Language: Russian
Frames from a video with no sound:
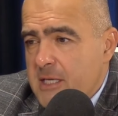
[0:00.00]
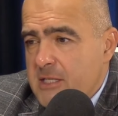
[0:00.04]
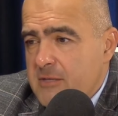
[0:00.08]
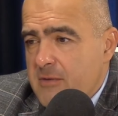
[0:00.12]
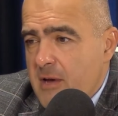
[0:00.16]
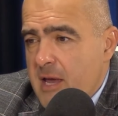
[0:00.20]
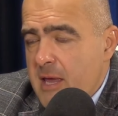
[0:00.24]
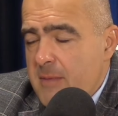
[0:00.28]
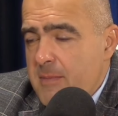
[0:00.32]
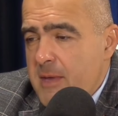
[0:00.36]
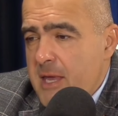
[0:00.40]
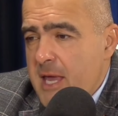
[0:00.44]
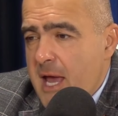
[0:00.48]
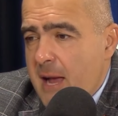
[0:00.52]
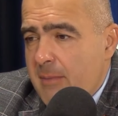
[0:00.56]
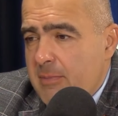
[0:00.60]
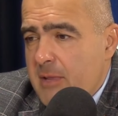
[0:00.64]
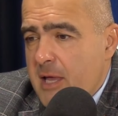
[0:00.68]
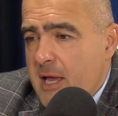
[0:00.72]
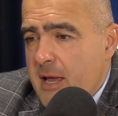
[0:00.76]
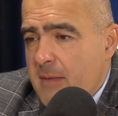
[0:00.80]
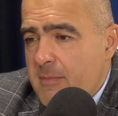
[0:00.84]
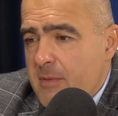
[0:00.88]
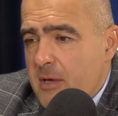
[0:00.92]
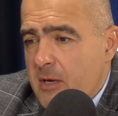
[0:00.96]
своими
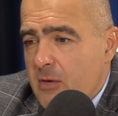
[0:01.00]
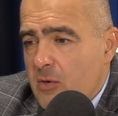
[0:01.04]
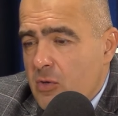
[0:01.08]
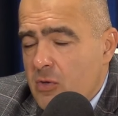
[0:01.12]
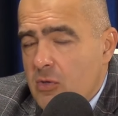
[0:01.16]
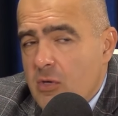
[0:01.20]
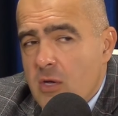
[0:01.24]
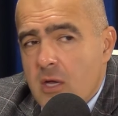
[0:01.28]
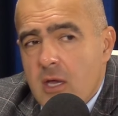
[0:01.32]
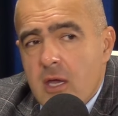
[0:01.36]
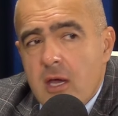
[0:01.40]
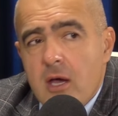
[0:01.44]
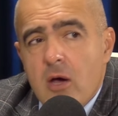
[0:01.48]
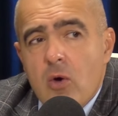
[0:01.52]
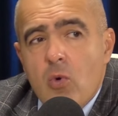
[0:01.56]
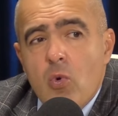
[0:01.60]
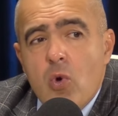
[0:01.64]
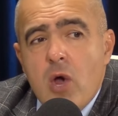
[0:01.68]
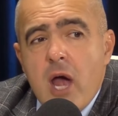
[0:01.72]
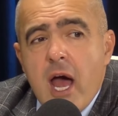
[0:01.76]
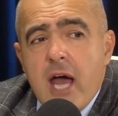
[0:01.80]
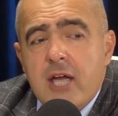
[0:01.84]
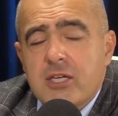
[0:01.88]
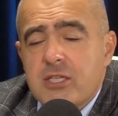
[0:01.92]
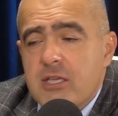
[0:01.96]
яблоками? Он,
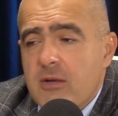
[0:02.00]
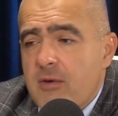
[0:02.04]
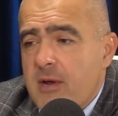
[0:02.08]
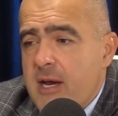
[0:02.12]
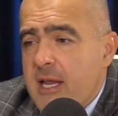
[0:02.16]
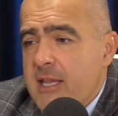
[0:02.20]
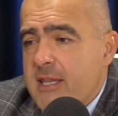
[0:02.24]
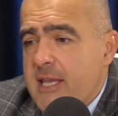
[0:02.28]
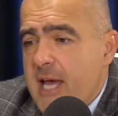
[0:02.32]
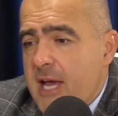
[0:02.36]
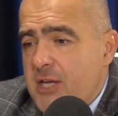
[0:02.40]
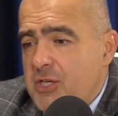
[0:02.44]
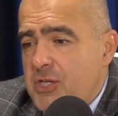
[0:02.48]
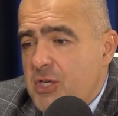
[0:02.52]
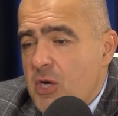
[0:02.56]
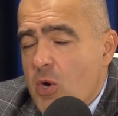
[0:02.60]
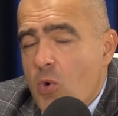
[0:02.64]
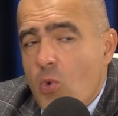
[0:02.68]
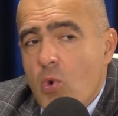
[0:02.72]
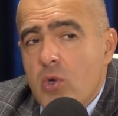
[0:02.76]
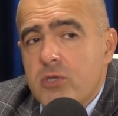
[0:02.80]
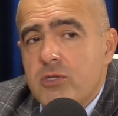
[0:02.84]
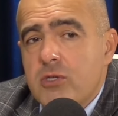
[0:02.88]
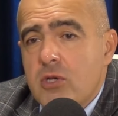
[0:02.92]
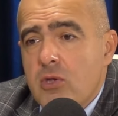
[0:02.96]
у каждого на даче
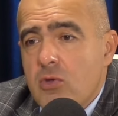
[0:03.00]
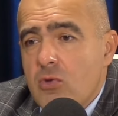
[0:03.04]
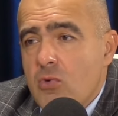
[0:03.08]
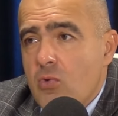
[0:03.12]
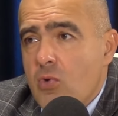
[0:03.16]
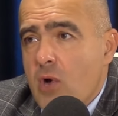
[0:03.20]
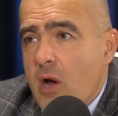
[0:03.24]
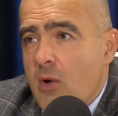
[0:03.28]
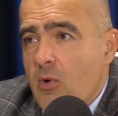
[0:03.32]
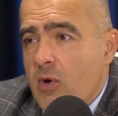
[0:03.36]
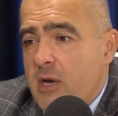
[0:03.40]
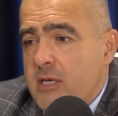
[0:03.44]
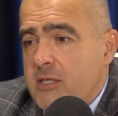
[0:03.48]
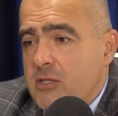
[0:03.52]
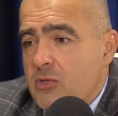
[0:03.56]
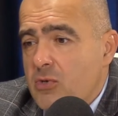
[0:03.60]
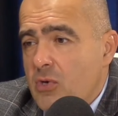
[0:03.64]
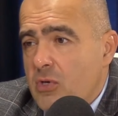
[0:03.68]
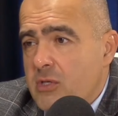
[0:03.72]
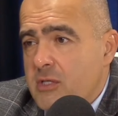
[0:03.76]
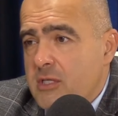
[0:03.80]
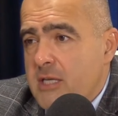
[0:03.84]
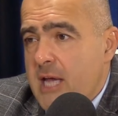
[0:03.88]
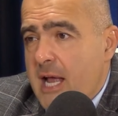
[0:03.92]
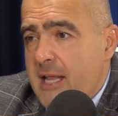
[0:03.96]
осенью, у кого
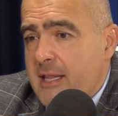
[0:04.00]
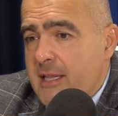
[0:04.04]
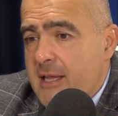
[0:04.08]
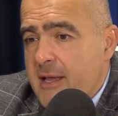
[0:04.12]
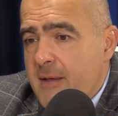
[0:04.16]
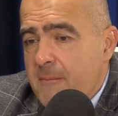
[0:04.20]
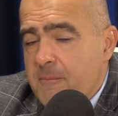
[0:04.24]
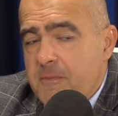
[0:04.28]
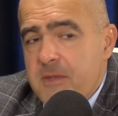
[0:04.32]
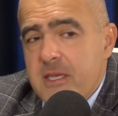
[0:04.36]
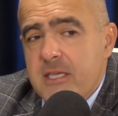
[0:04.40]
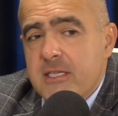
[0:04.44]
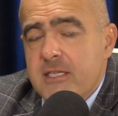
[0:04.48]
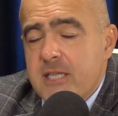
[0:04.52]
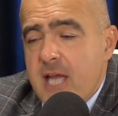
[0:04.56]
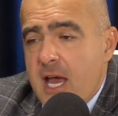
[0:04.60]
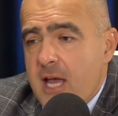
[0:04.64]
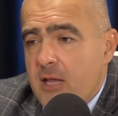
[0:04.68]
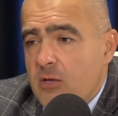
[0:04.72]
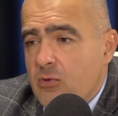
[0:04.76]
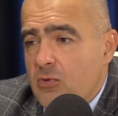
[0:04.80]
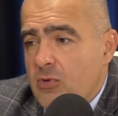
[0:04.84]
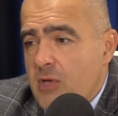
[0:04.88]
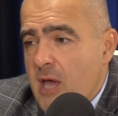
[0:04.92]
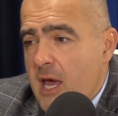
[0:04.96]
растет сад, не
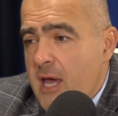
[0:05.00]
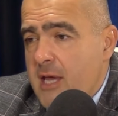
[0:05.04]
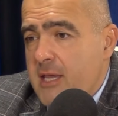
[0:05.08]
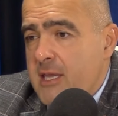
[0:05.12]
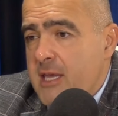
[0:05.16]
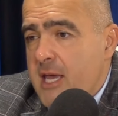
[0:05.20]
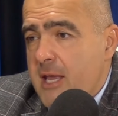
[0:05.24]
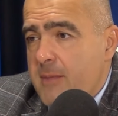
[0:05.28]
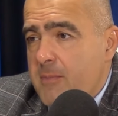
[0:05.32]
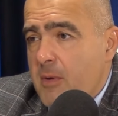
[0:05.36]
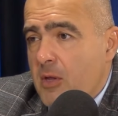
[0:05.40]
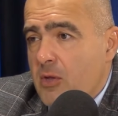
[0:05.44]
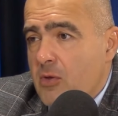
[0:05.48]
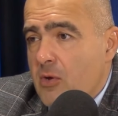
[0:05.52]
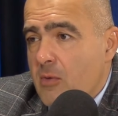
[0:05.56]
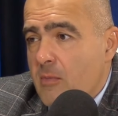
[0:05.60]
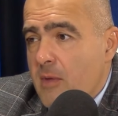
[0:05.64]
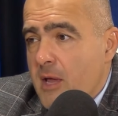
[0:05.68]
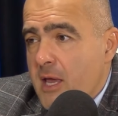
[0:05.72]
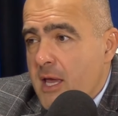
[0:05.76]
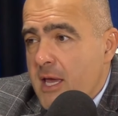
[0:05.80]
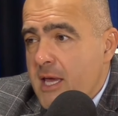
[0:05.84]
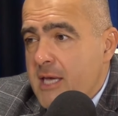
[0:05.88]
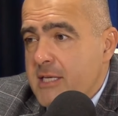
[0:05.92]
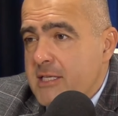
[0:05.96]
знает, куда их деть потом,
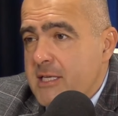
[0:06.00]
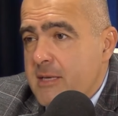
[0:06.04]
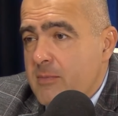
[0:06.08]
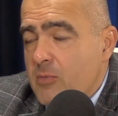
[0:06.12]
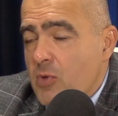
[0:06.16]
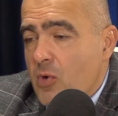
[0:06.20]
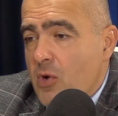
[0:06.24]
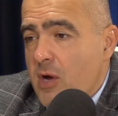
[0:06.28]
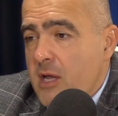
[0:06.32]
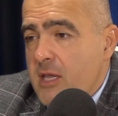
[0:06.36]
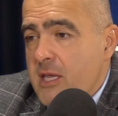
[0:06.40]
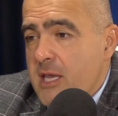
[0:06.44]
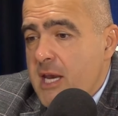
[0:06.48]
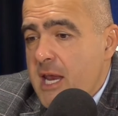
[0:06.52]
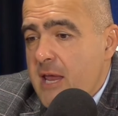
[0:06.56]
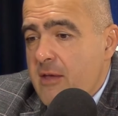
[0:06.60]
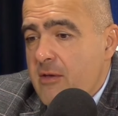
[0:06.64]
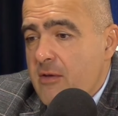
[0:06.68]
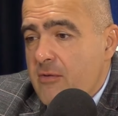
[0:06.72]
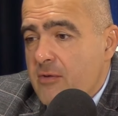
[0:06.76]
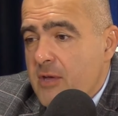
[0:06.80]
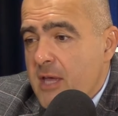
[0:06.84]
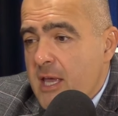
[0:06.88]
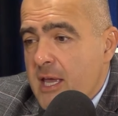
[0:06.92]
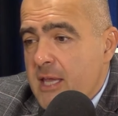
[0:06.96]
если много
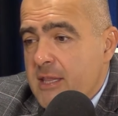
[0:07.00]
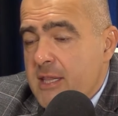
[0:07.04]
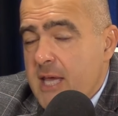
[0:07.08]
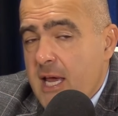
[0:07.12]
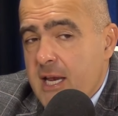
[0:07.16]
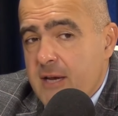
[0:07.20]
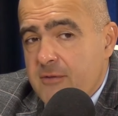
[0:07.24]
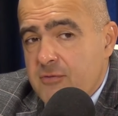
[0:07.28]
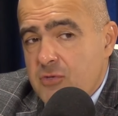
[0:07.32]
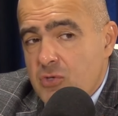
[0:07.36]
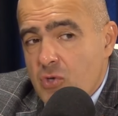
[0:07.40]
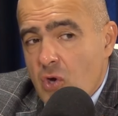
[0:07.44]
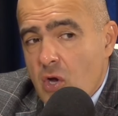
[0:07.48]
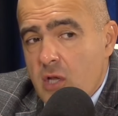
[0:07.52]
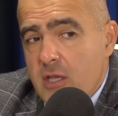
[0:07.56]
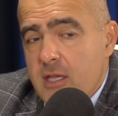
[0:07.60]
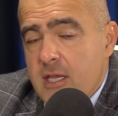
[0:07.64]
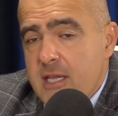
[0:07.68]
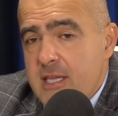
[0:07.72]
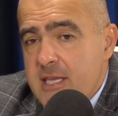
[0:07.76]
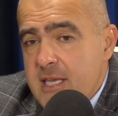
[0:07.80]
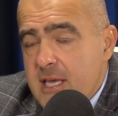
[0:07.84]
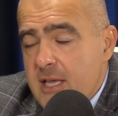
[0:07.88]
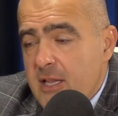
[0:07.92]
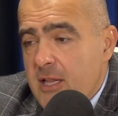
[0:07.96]
деревьев. Надо все
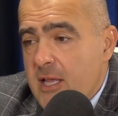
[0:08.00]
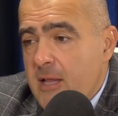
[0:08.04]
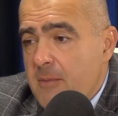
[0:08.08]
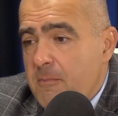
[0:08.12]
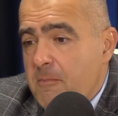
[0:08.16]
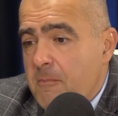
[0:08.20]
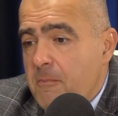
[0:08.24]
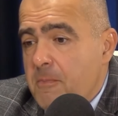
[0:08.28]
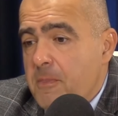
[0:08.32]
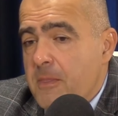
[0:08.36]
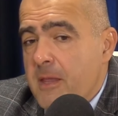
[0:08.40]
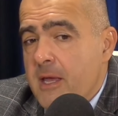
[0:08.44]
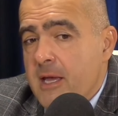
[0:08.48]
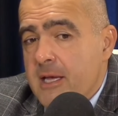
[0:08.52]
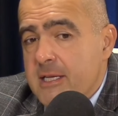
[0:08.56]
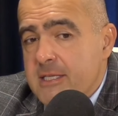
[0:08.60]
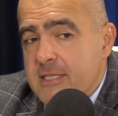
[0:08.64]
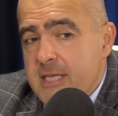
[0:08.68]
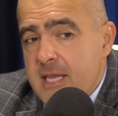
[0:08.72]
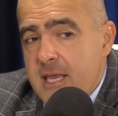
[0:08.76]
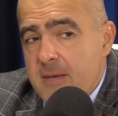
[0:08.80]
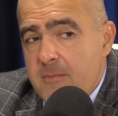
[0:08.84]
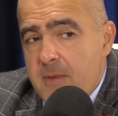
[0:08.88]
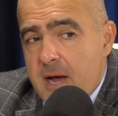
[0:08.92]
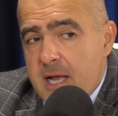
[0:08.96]
это делать, э,
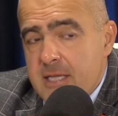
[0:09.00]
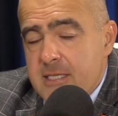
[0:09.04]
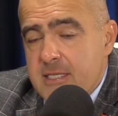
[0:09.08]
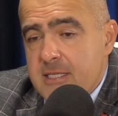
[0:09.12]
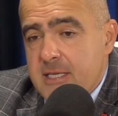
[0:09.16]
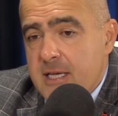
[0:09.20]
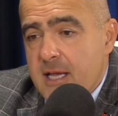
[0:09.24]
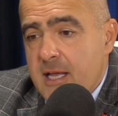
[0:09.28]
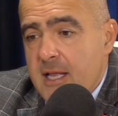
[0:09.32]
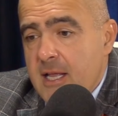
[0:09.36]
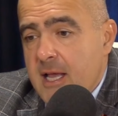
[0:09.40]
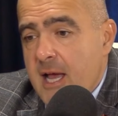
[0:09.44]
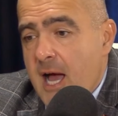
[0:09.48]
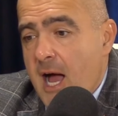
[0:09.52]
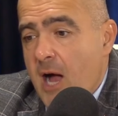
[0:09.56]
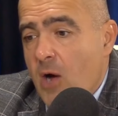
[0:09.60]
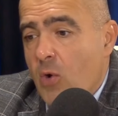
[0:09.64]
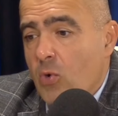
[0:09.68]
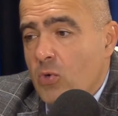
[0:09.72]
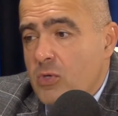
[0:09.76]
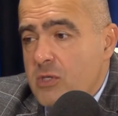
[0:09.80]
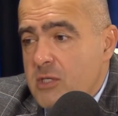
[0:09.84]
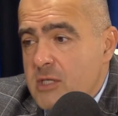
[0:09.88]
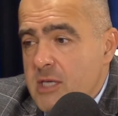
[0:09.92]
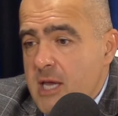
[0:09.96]
заниматься.
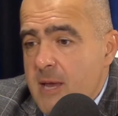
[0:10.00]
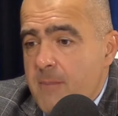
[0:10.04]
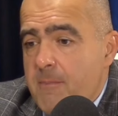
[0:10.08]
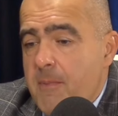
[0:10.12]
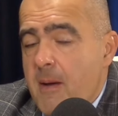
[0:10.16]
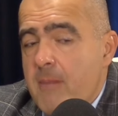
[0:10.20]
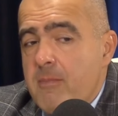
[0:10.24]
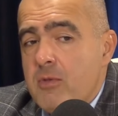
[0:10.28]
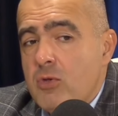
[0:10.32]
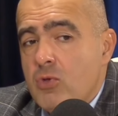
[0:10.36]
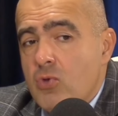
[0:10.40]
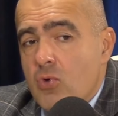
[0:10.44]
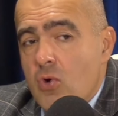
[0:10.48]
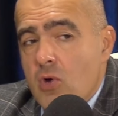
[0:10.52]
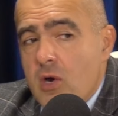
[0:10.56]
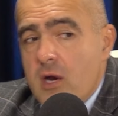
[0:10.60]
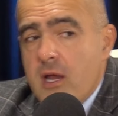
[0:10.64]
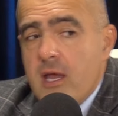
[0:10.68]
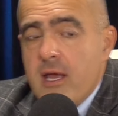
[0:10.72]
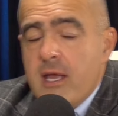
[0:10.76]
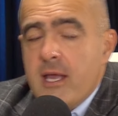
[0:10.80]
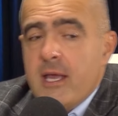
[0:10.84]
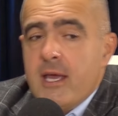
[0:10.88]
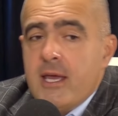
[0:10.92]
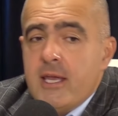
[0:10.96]
Огурцы,
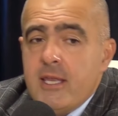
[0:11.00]
помидоры.